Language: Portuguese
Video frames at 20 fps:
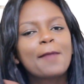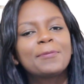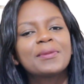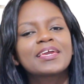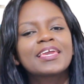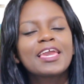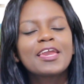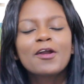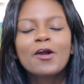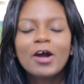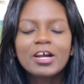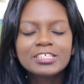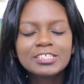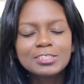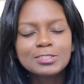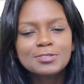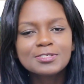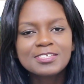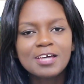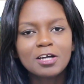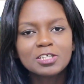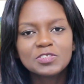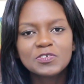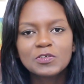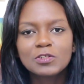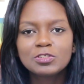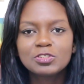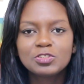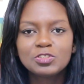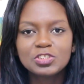é para quem gosta de usar os
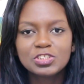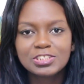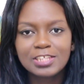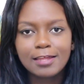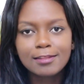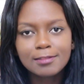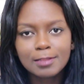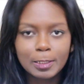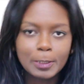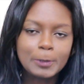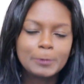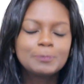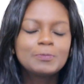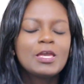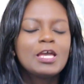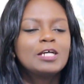filtros no Instagram.